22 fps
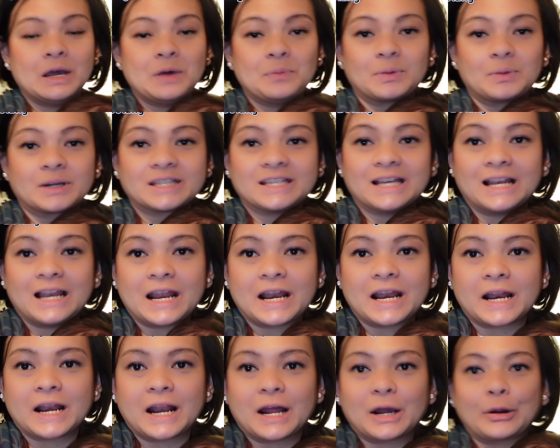
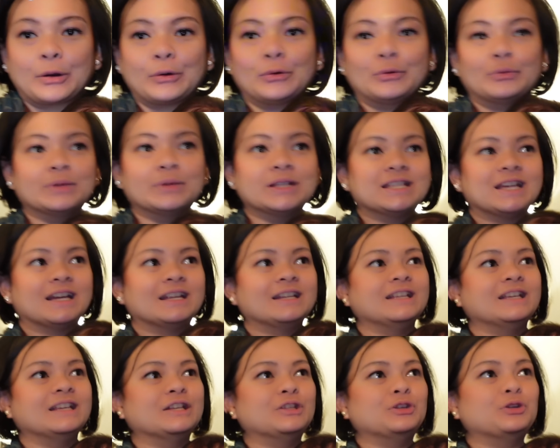perjalanan aku
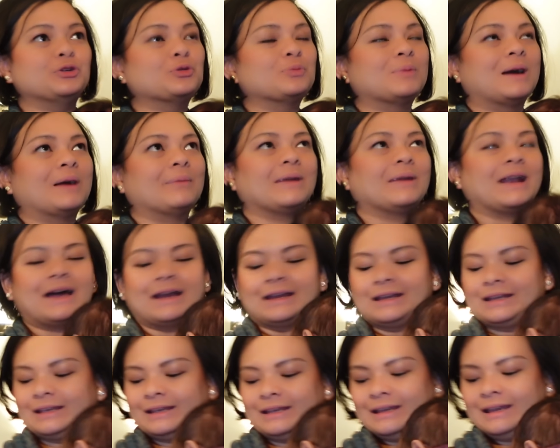menjadi new mom
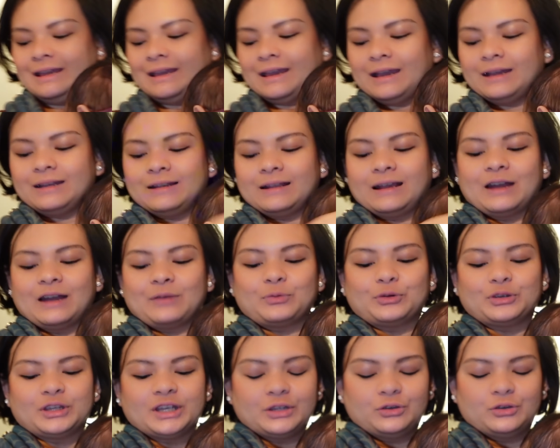lagi ya dengan
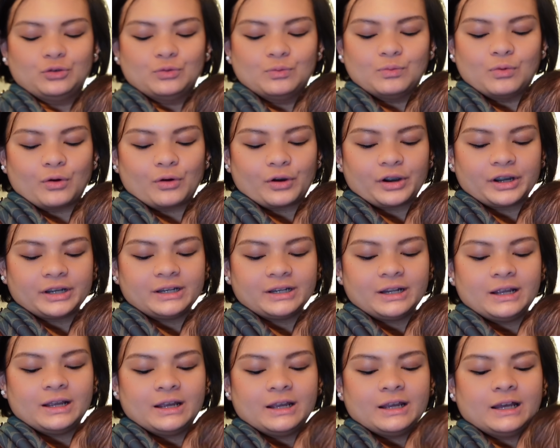punya newborn
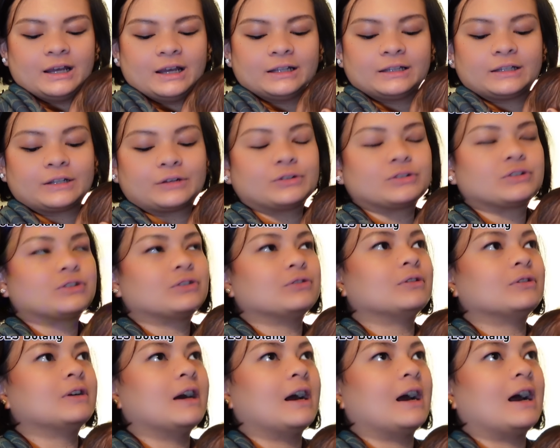terus
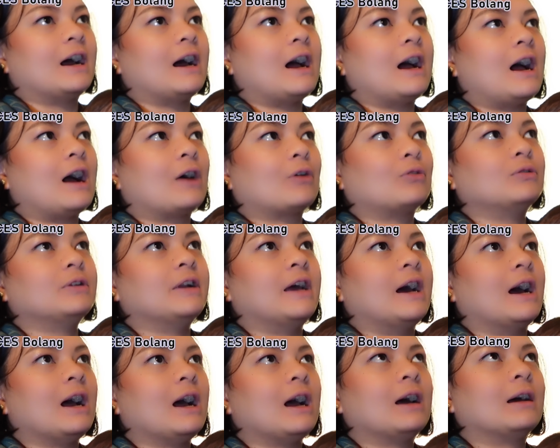juga aku
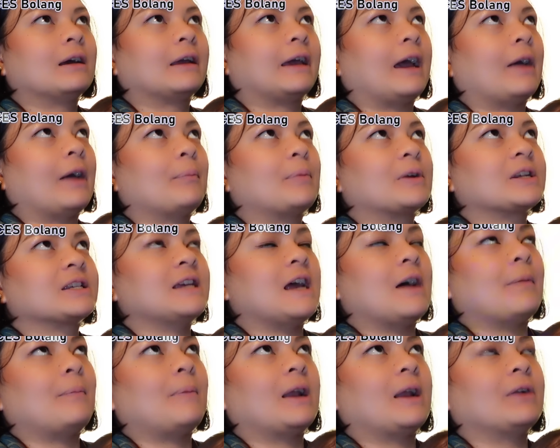udah kayak
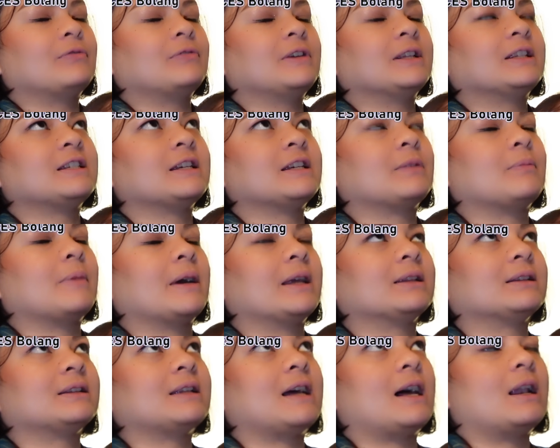persiapan fisik
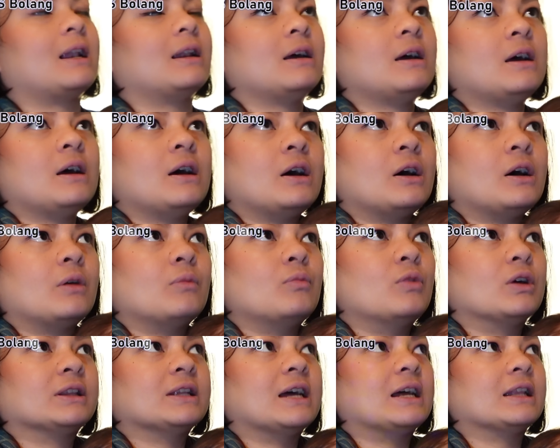mental
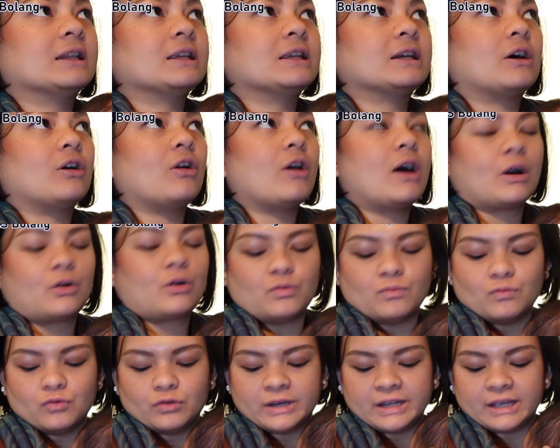buat nanti kalau aku
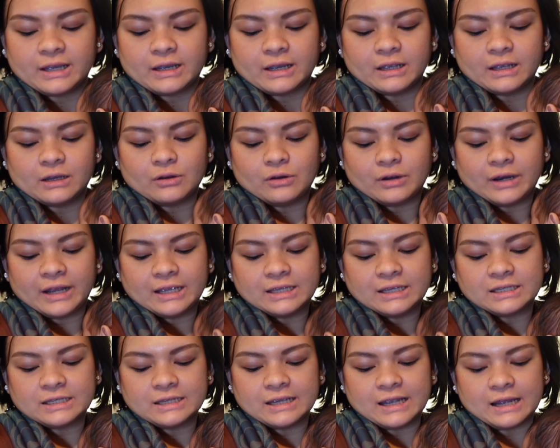mudik ke
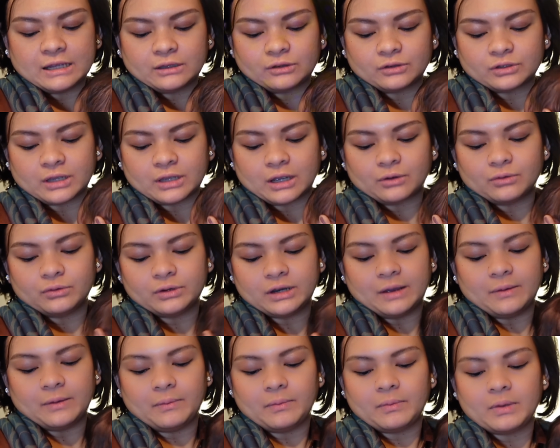Indonesia terus aku
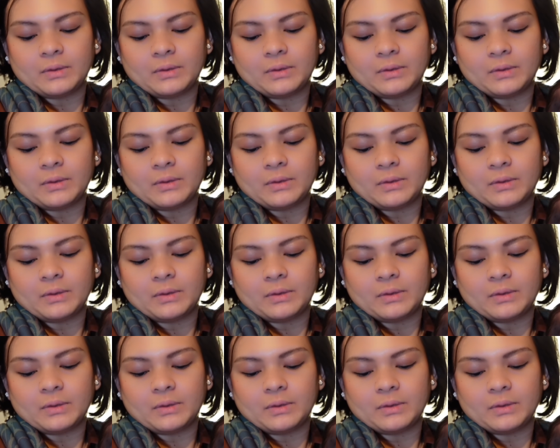udah